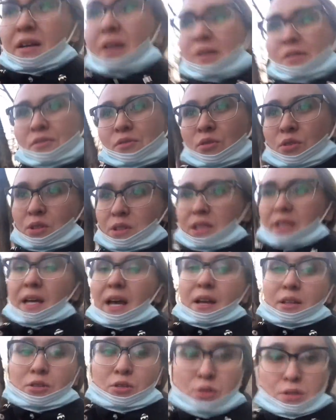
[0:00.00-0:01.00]
Вот, я
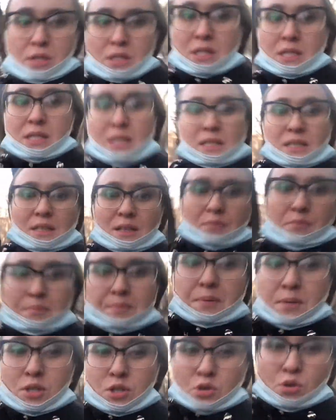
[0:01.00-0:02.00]
иду за сыном
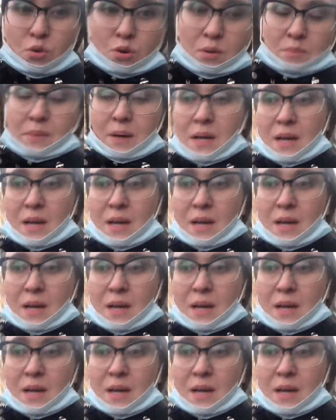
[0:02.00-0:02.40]
пешком.